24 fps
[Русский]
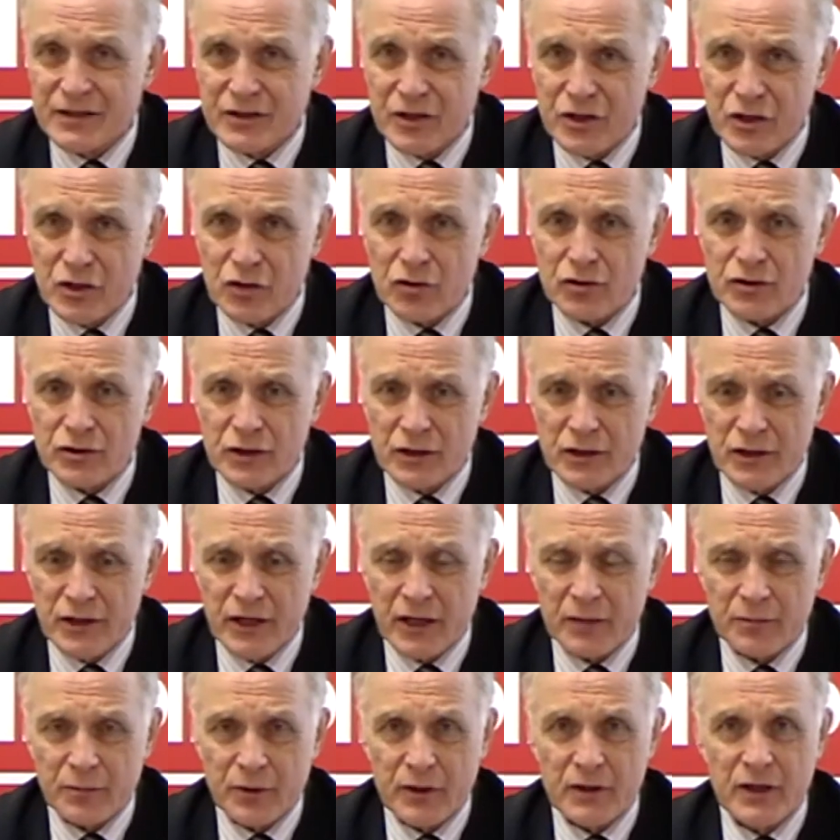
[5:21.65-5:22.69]
Есть еще целый
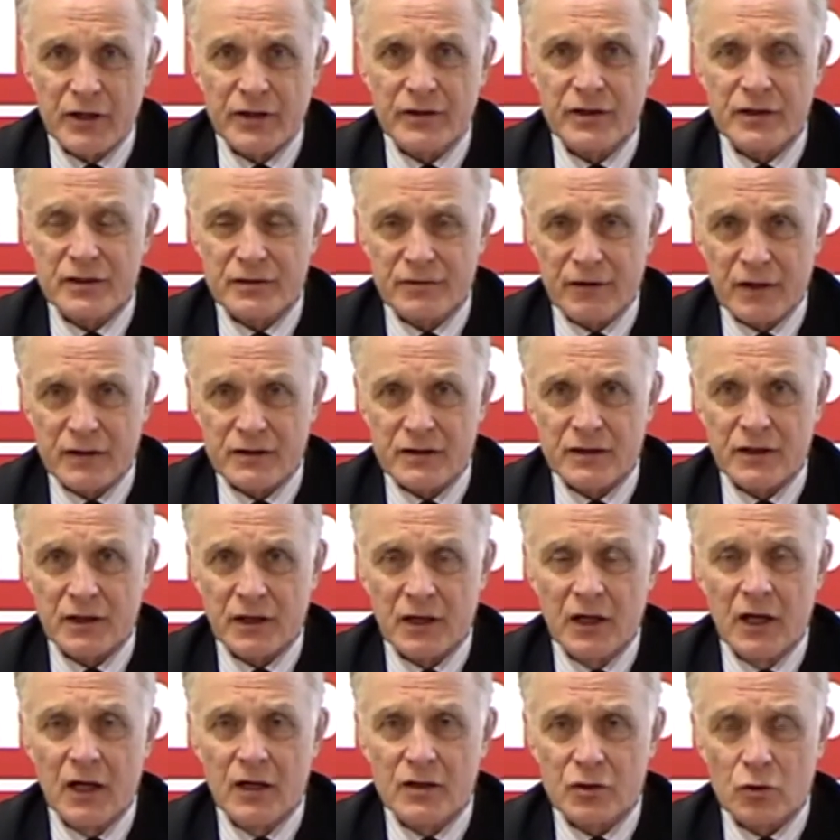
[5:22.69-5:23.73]
ряд предложений, связанных
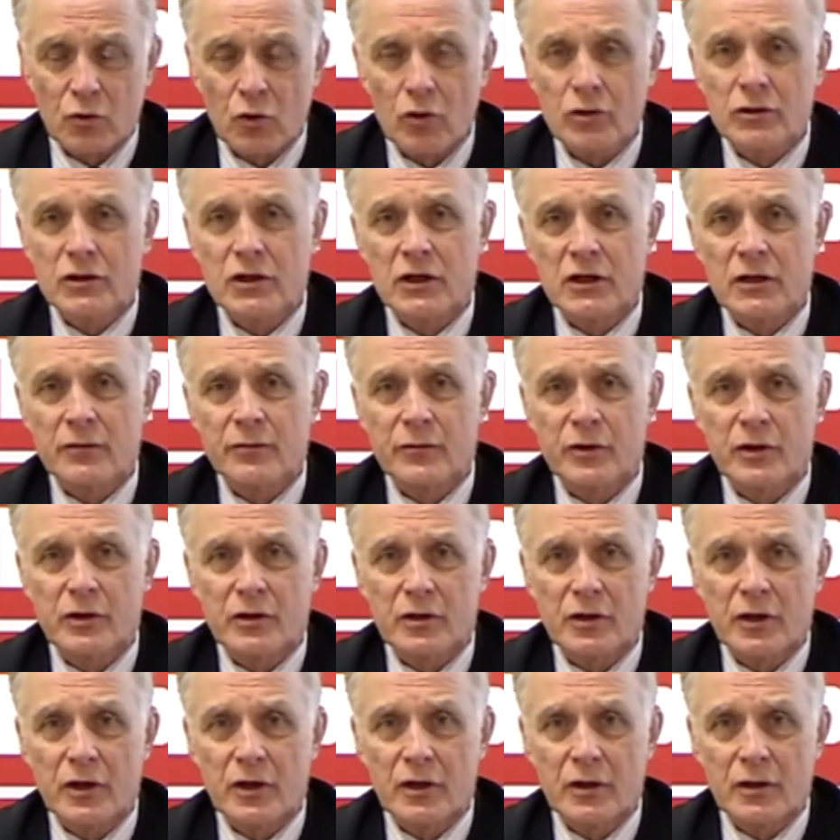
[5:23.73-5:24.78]
с отдыхом
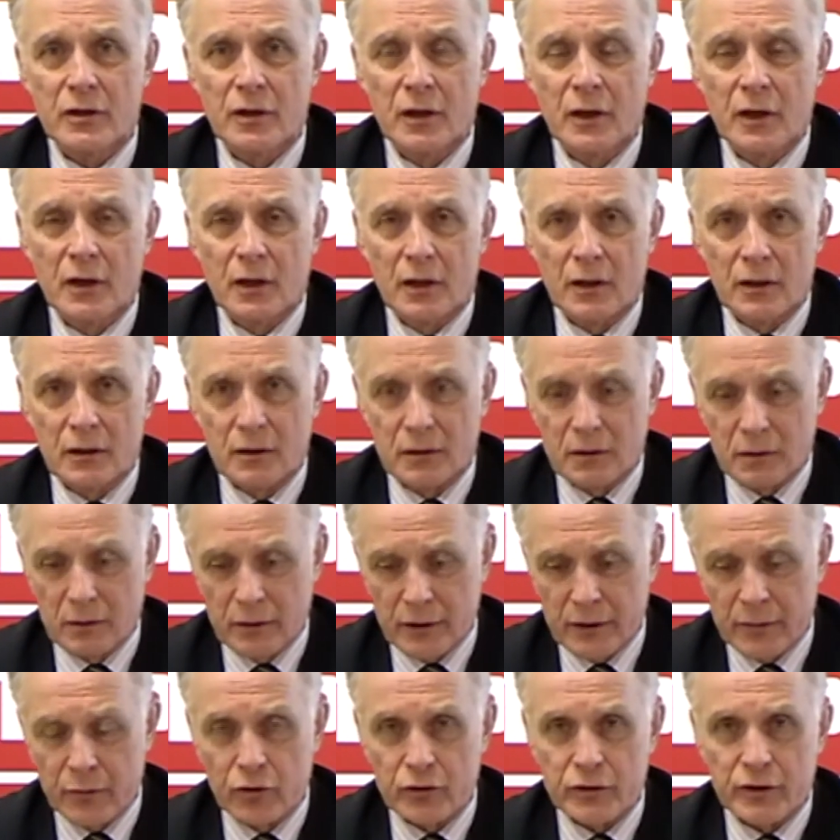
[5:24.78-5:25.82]
детей, э,
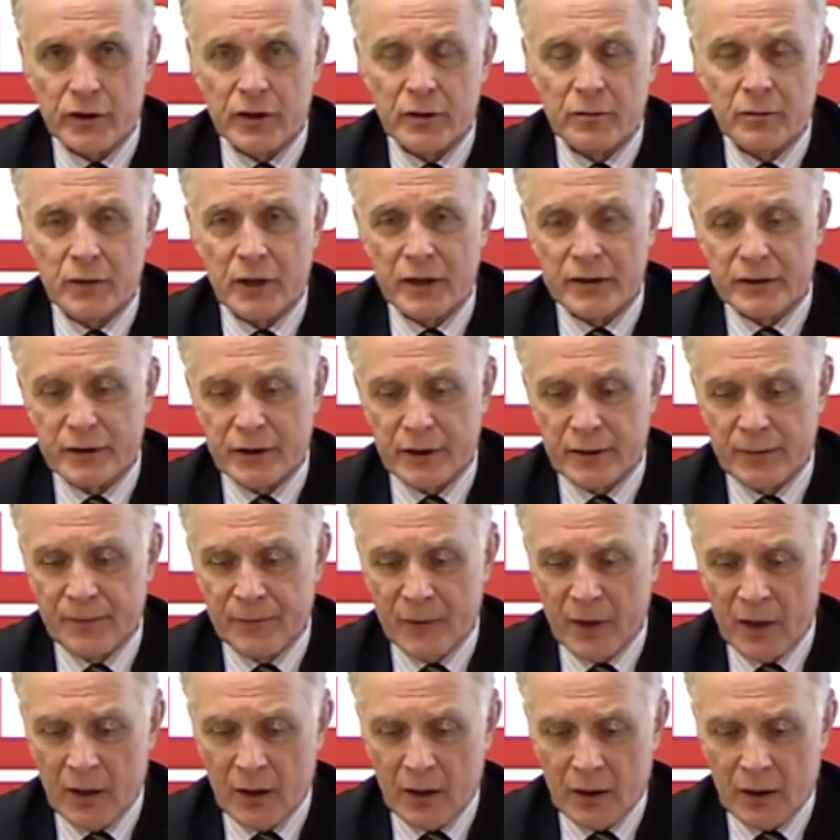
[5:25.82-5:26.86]
ребенка и матери